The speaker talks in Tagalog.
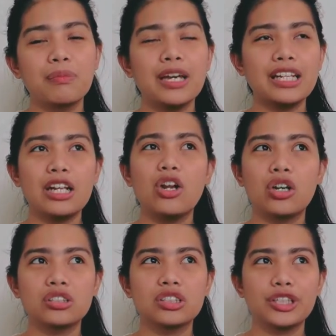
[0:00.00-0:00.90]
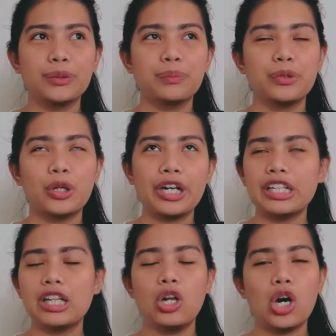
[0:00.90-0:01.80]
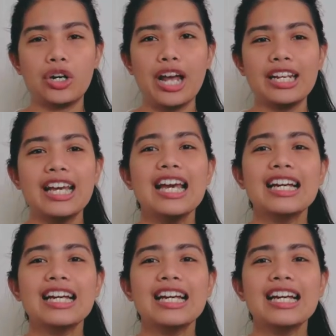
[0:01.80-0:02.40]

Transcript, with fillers: in a long term or in a long run.